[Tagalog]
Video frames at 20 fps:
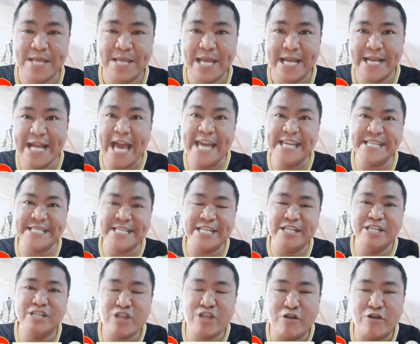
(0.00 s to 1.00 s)
Guys,
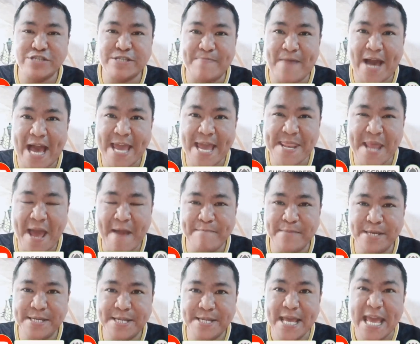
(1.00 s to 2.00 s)
nandito ako sa bahay
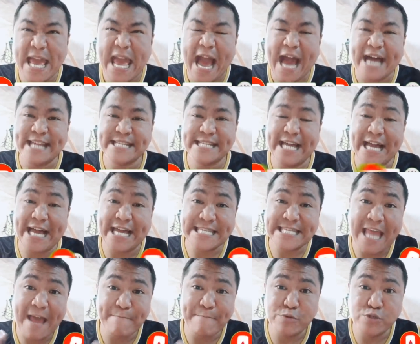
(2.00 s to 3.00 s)
namin at
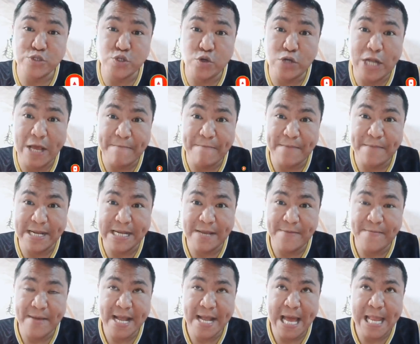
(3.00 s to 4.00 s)
kakatapos ko lang
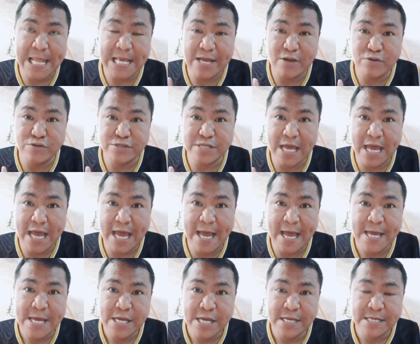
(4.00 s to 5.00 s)
maglaba. Galing ako sa
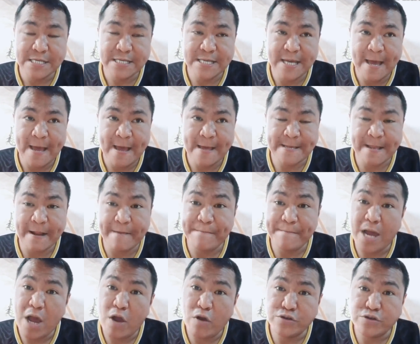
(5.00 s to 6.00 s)
sa
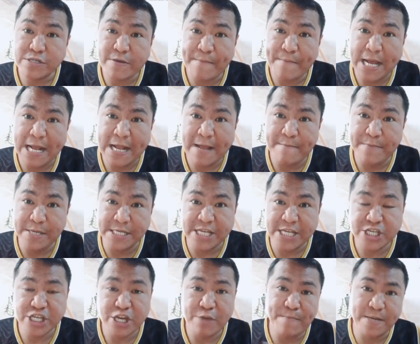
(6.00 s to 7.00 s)
trabaho ko sa panggabi.
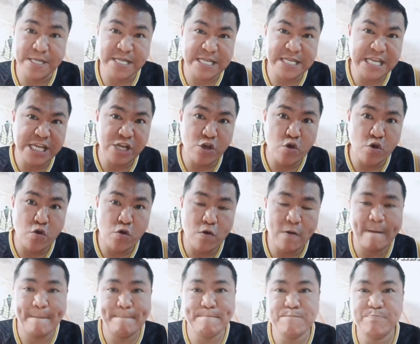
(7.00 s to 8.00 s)
Tapos ngayon, pagdating ko,
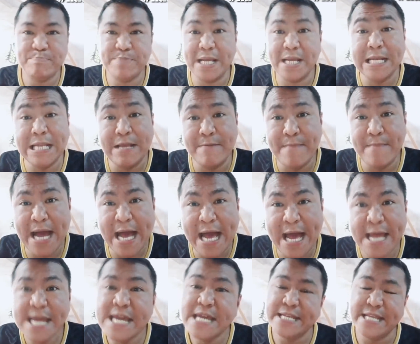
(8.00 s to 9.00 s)
naglaba,
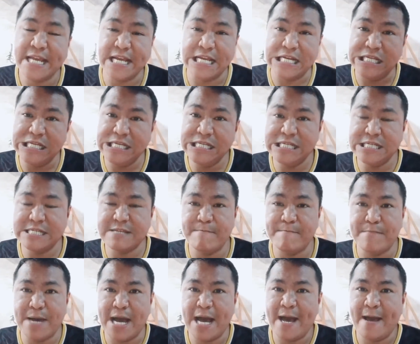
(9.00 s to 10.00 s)
naglinis ng
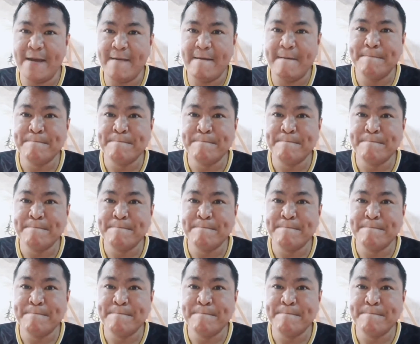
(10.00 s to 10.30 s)
bahay.